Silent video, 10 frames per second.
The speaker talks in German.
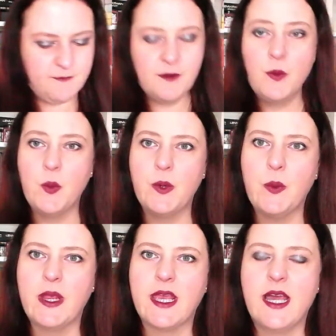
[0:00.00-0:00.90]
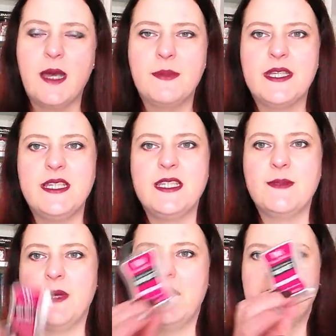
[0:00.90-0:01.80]
von Woodwick habe ich
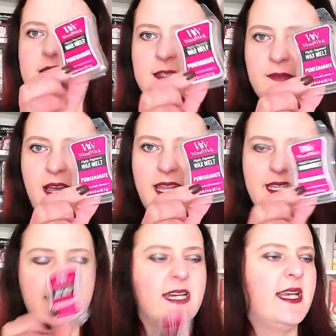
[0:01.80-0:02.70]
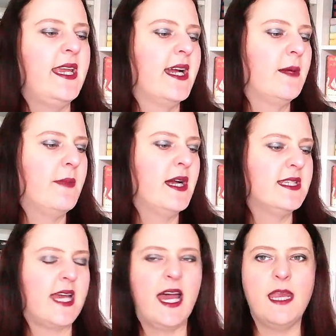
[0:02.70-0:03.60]
diesmal zwei Dinger leer
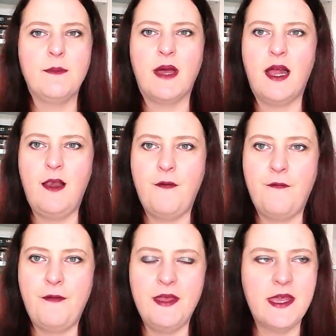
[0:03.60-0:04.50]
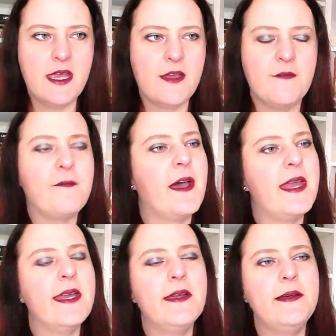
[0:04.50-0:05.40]
gemacht. Einmal Fig,
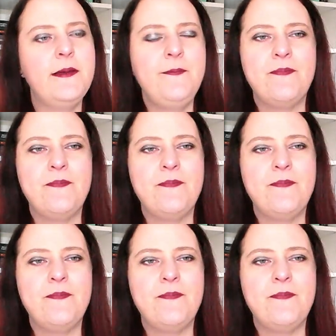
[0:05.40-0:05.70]
Feige